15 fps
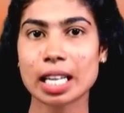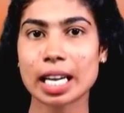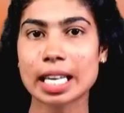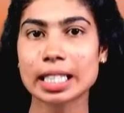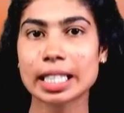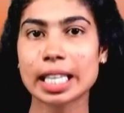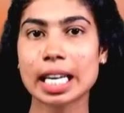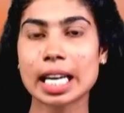
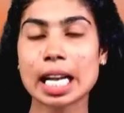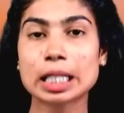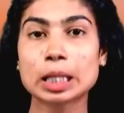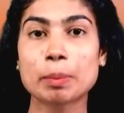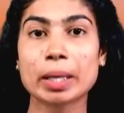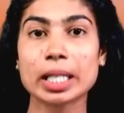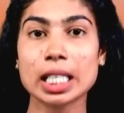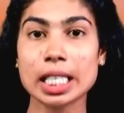கடந்த
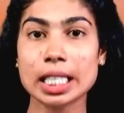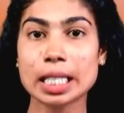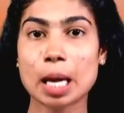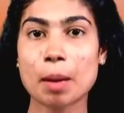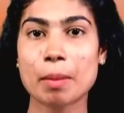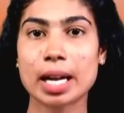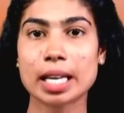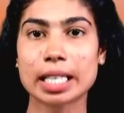இரண்டாயிரத்தி
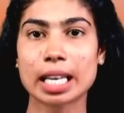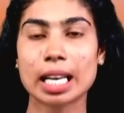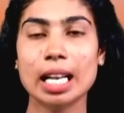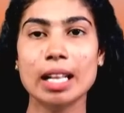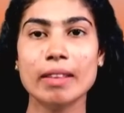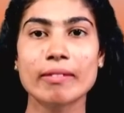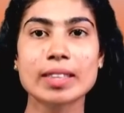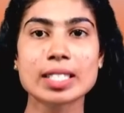பதினெட்டாம் ஆண்டில்
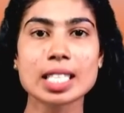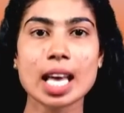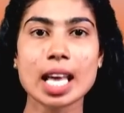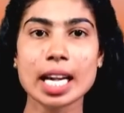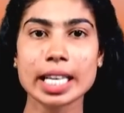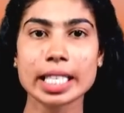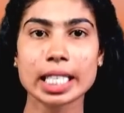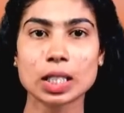
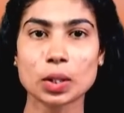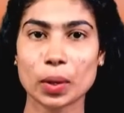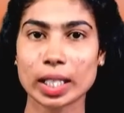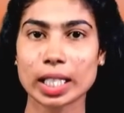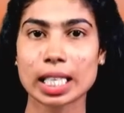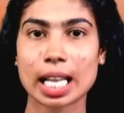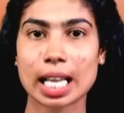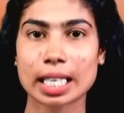விசாரணையை
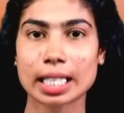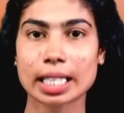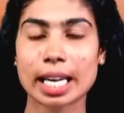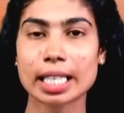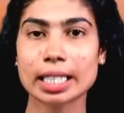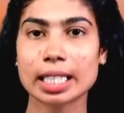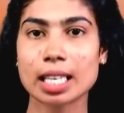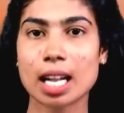தொடங்கினார்
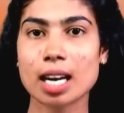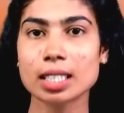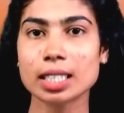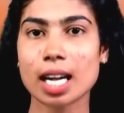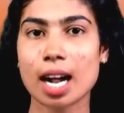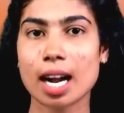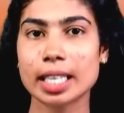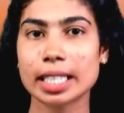கடந்த
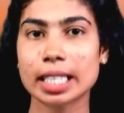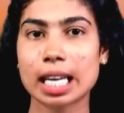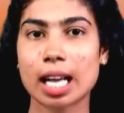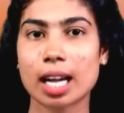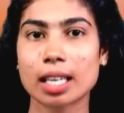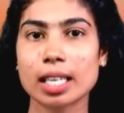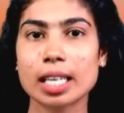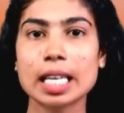நான்கு
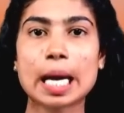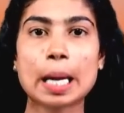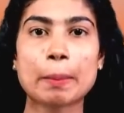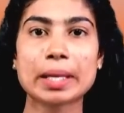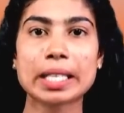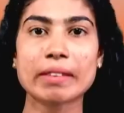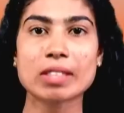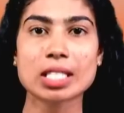ஆண்டுகளாக
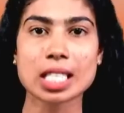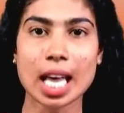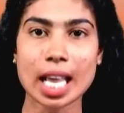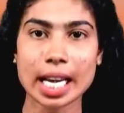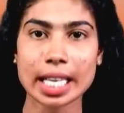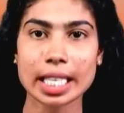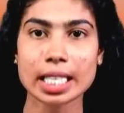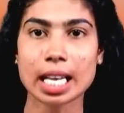நடைபெற்ற
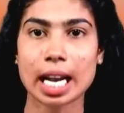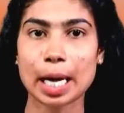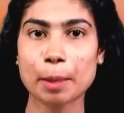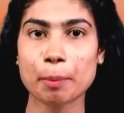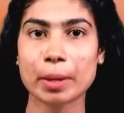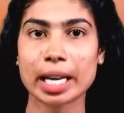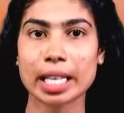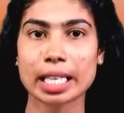விசாரணையின்
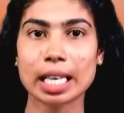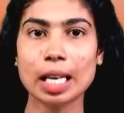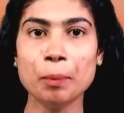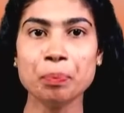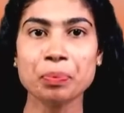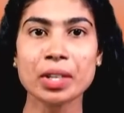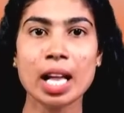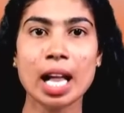அடிப்படையில்
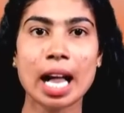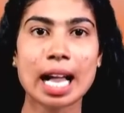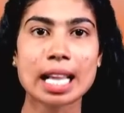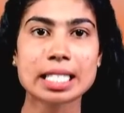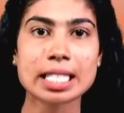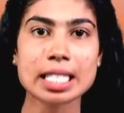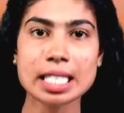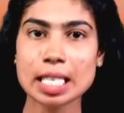
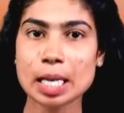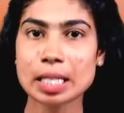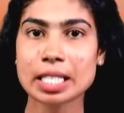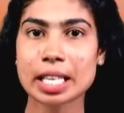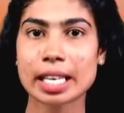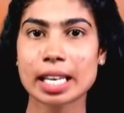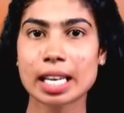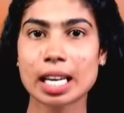அட்டர்னி
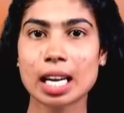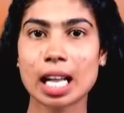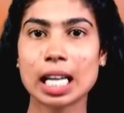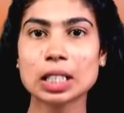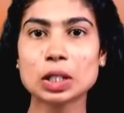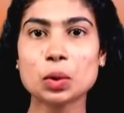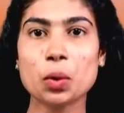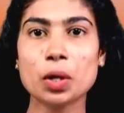ஜெனரல்
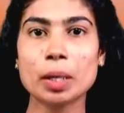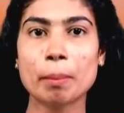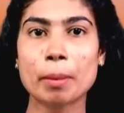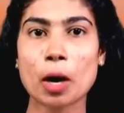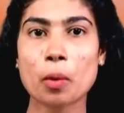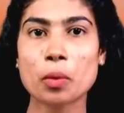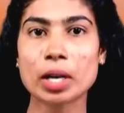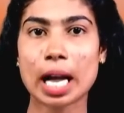அந்தோனி
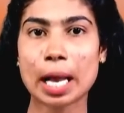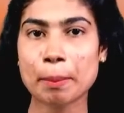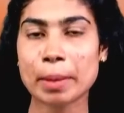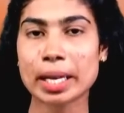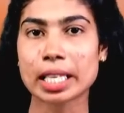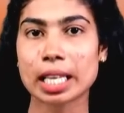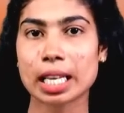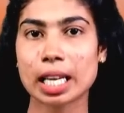பிரவுன்
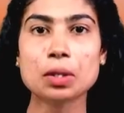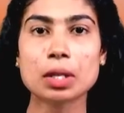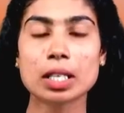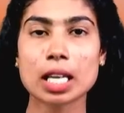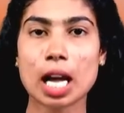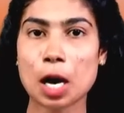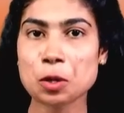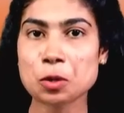அண்மையில்
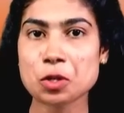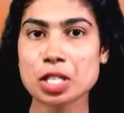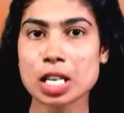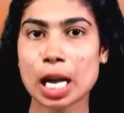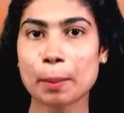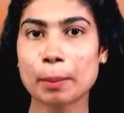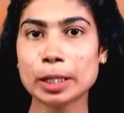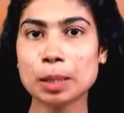நானூற்று
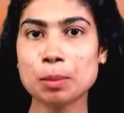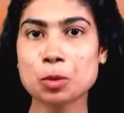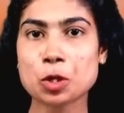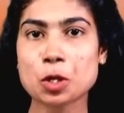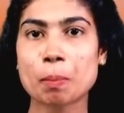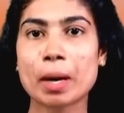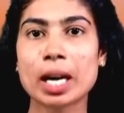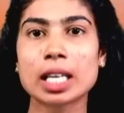அறுபத்தி
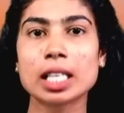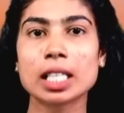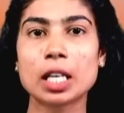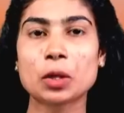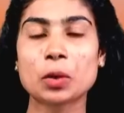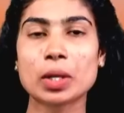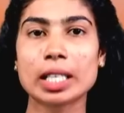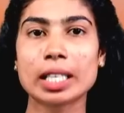மூன்று
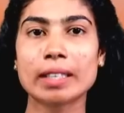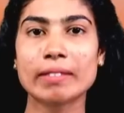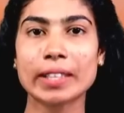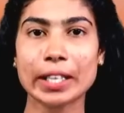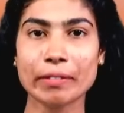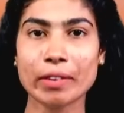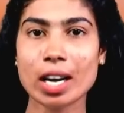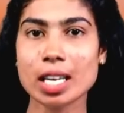பக்கங்கள் கொண்ட
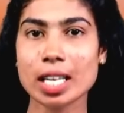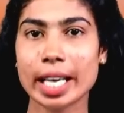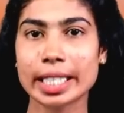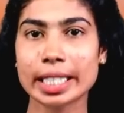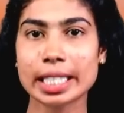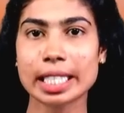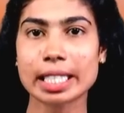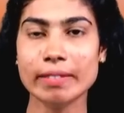விரிவான
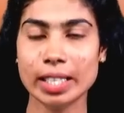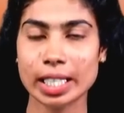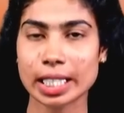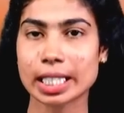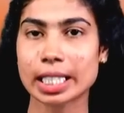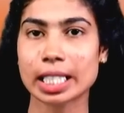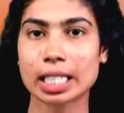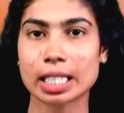அறிக்கையை
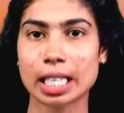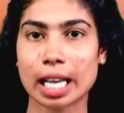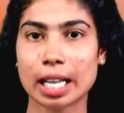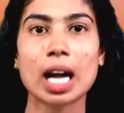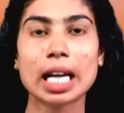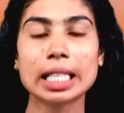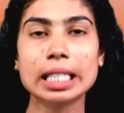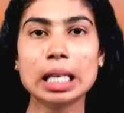வெளியிட்டிருந்தார்
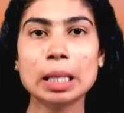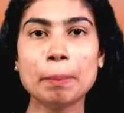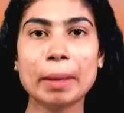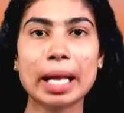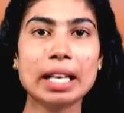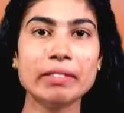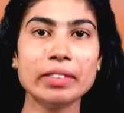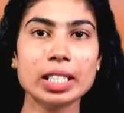அதில்
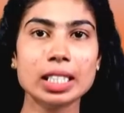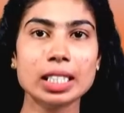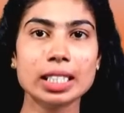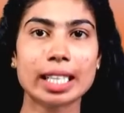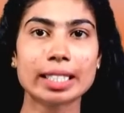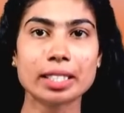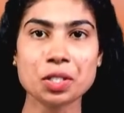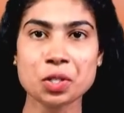பல்வேறு
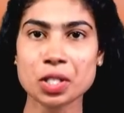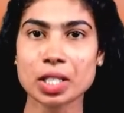அதிர்ச்சி